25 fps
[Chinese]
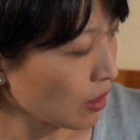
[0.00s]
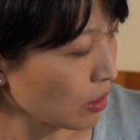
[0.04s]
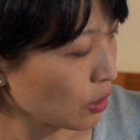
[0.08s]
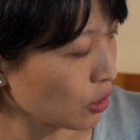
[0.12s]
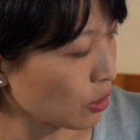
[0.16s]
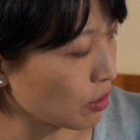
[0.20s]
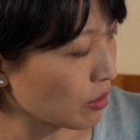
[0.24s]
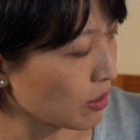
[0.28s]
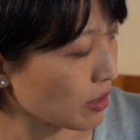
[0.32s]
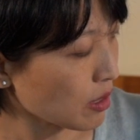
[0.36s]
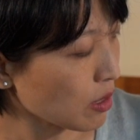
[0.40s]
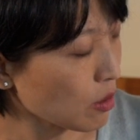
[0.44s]

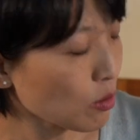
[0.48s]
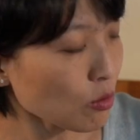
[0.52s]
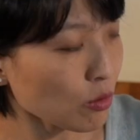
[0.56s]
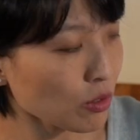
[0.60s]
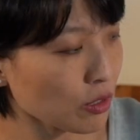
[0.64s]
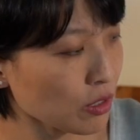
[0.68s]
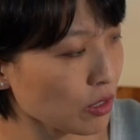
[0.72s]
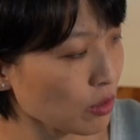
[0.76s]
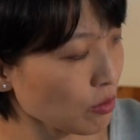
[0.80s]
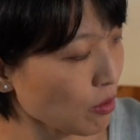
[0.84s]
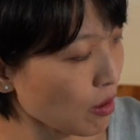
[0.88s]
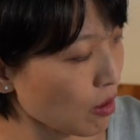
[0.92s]
首先，
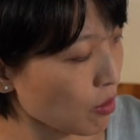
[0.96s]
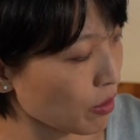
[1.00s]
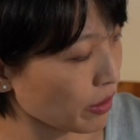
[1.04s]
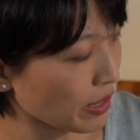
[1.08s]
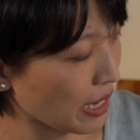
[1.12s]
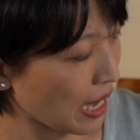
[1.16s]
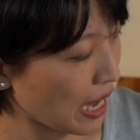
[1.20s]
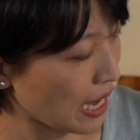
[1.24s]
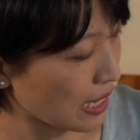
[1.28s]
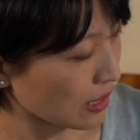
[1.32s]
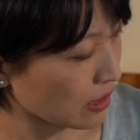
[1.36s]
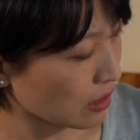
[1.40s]
我希望我
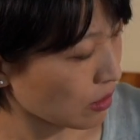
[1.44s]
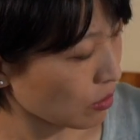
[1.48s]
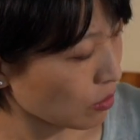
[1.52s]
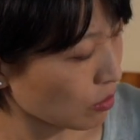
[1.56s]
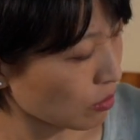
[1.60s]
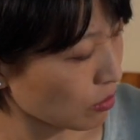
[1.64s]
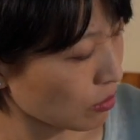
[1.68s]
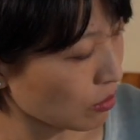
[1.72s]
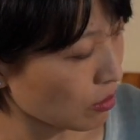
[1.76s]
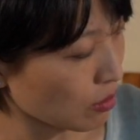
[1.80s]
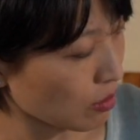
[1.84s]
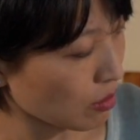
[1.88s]
的孩子
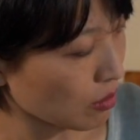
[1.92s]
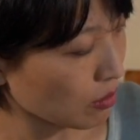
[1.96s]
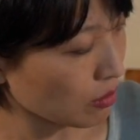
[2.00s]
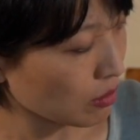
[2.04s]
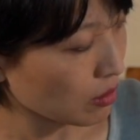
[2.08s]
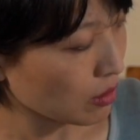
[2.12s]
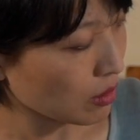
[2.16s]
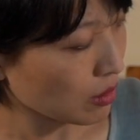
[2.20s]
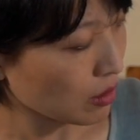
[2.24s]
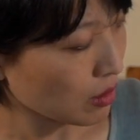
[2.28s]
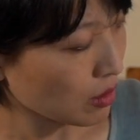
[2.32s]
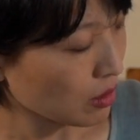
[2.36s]
弄懂，
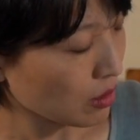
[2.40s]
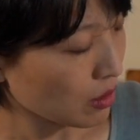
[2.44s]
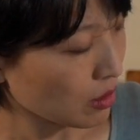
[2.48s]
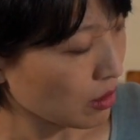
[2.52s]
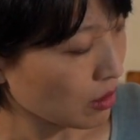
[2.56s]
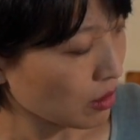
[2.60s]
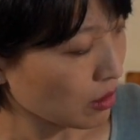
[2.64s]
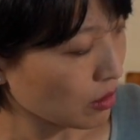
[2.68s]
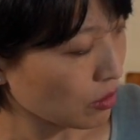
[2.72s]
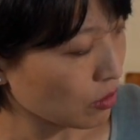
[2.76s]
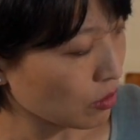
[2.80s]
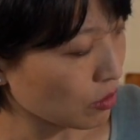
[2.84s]

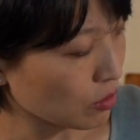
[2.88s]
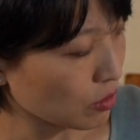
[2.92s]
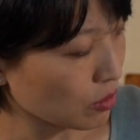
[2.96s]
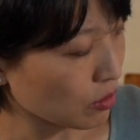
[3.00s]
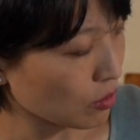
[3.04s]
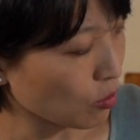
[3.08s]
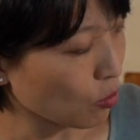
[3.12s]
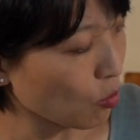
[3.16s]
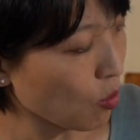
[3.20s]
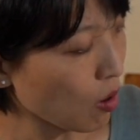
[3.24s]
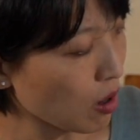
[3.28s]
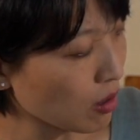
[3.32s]
就
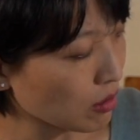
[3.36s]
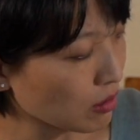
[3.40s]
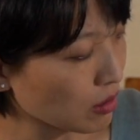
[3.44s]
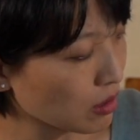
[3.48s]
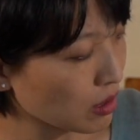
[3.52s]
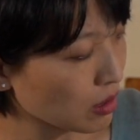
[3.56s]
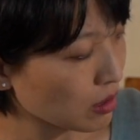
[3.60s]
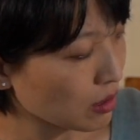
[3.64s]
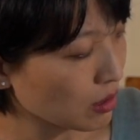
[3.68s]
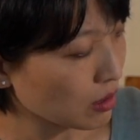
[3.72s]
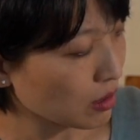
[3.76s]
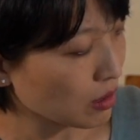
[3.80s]
是 want
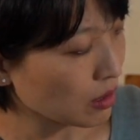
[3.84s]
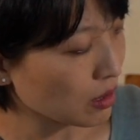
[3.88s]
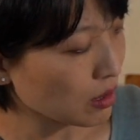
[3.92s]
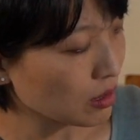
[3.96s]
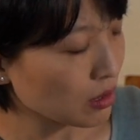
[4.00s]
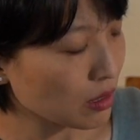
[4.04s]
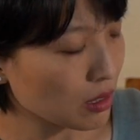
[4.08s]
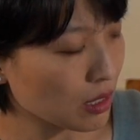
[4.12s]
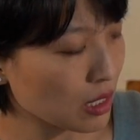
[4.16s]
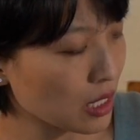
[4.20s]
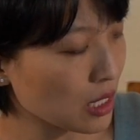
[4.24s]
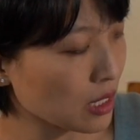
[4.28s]
跟
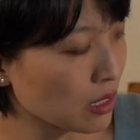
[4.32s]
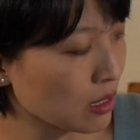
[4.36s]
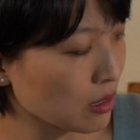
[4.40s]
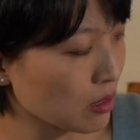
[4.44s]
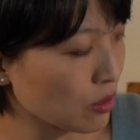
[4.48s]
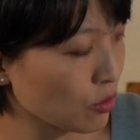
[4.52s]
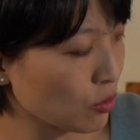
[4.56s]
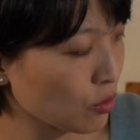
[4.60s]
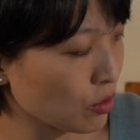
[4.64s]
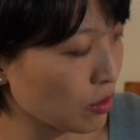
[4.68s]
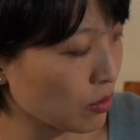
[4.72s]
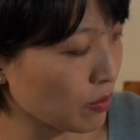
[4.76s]
need
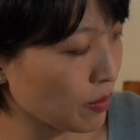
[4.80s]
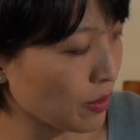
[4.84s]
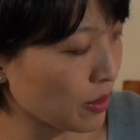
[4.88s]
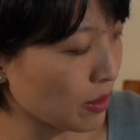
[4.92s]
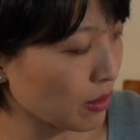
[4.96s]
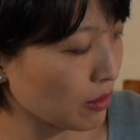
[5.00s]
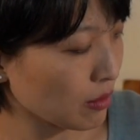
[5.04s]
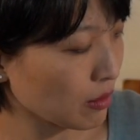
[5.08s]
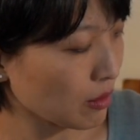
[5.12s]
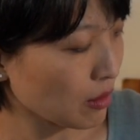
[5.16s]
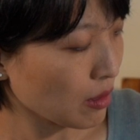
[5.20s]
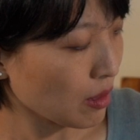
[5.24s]
的区别。
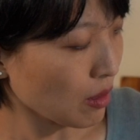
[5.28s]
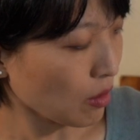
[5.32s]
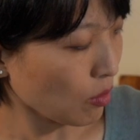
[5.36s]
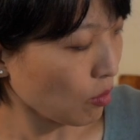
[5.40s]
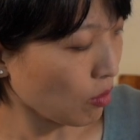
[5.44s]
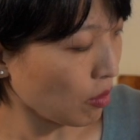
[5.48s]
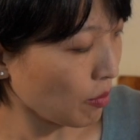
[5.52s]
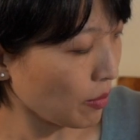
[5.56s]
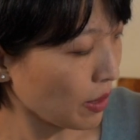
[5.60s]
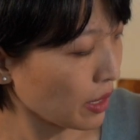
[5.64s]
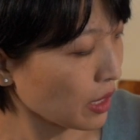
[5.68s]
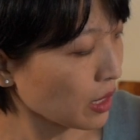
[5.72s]

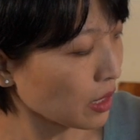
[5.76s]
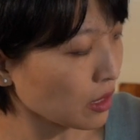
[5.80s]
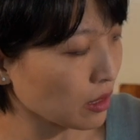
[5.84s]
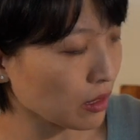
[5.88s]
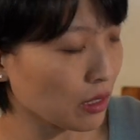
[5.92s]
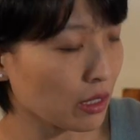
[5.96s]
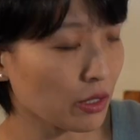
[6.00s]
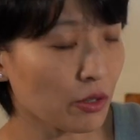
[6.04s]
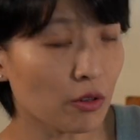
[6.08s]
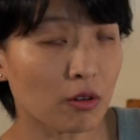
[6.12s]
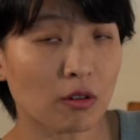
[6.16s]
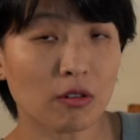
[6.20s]
我们可
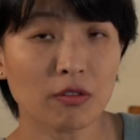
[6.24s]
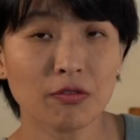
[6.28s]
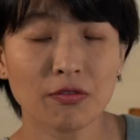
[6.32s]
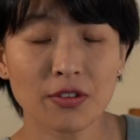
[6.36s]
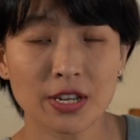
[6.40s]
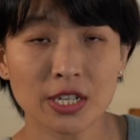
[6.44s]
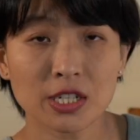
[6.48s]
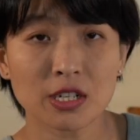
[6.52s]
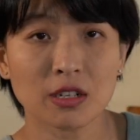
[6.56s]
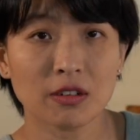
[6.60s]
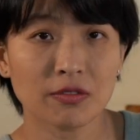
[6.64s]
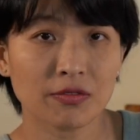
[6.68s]
能有
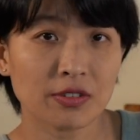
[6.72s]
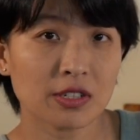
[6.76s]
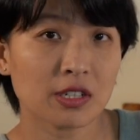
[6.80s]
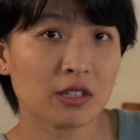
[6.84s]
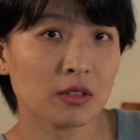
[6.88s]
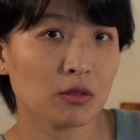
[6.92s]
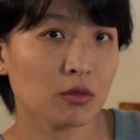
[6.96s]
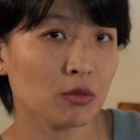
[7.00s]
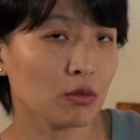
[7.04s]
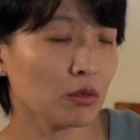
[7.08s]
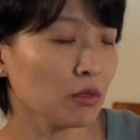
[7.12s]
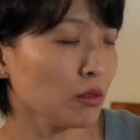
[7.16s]
非常非
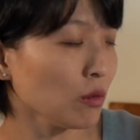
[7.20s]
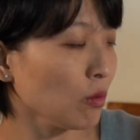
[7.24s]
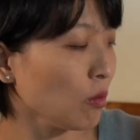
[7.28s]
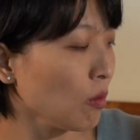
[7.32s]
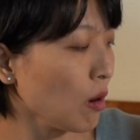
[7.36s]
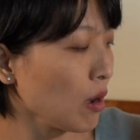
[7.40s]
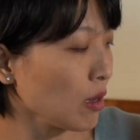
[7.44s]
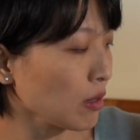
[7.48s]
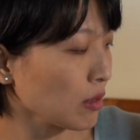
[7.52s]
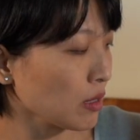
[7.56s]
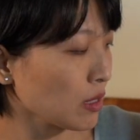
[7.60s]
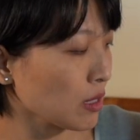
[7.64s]
常多的
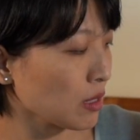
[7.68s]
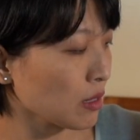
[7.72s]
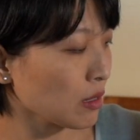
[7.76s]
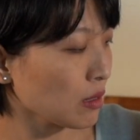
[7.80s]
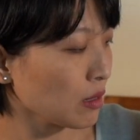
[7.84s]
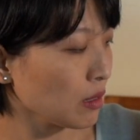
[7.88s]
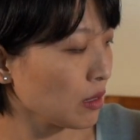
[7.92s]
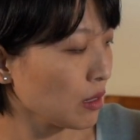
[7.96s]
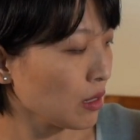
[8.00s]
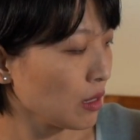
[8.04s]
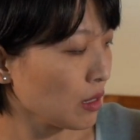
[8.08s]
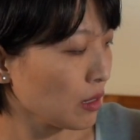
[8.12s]
wants，
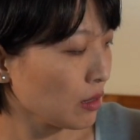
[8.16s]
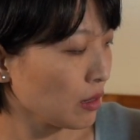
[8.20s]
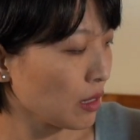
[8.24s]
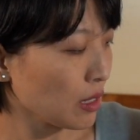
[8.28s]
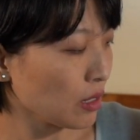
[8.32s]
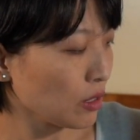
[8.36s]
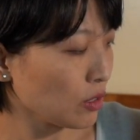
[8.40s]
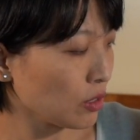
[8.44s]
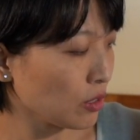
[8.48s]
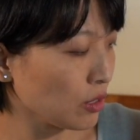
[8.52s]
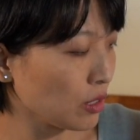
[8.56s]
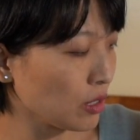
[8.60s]

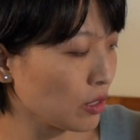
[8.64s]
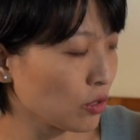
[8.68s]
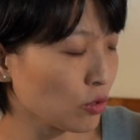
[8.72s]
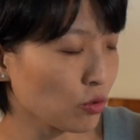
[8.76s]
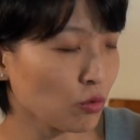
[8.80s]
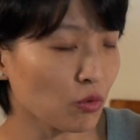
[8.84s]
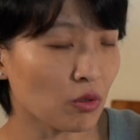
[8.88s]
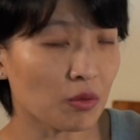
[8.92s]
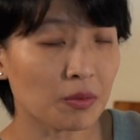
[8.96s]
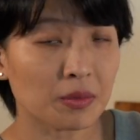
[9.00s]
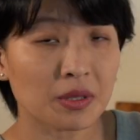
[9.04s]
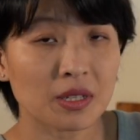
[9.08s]
但是其
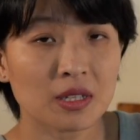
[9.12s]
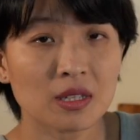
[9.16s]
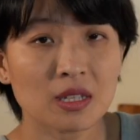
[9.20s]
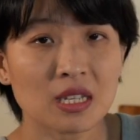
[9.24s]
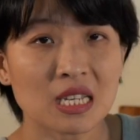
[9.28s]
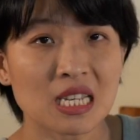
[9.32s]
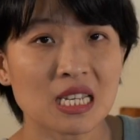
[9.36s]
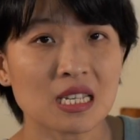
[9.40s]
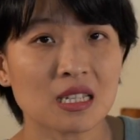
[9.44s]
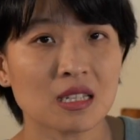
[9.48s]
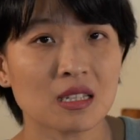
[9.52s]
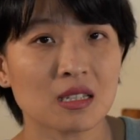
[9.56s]
实我们的
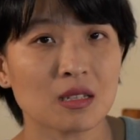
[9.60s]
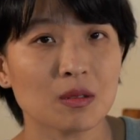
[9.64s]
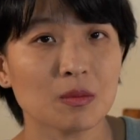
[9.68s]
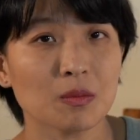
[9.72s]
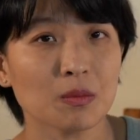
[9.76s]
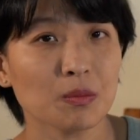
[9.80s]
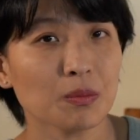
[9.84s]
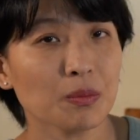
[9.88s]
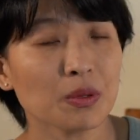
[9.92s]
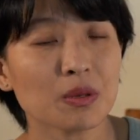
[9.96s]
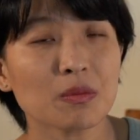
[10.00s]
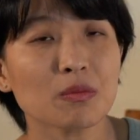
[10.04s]
needs
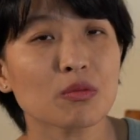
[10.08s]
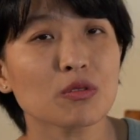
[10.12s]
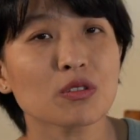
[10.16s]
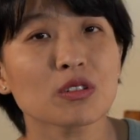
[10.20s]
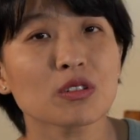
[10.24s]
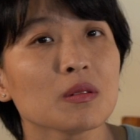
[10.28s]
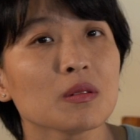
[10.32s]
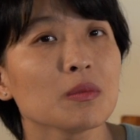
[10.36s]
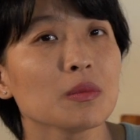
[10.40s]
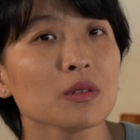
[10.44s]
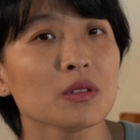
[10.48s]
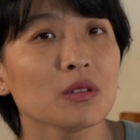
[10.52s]
并不
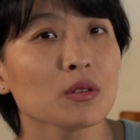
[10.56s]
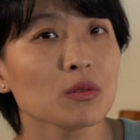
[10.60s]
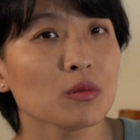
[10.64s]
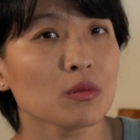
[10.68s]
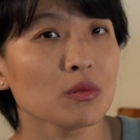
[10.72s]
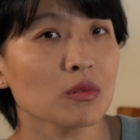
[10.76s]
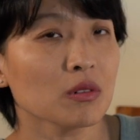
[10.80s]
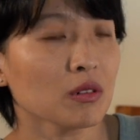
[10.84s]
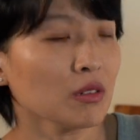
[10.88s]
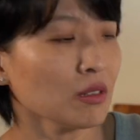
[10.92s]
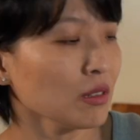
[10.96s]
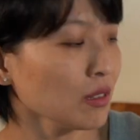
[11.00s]
么的
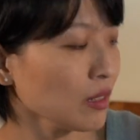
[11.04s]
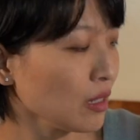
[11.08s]
多。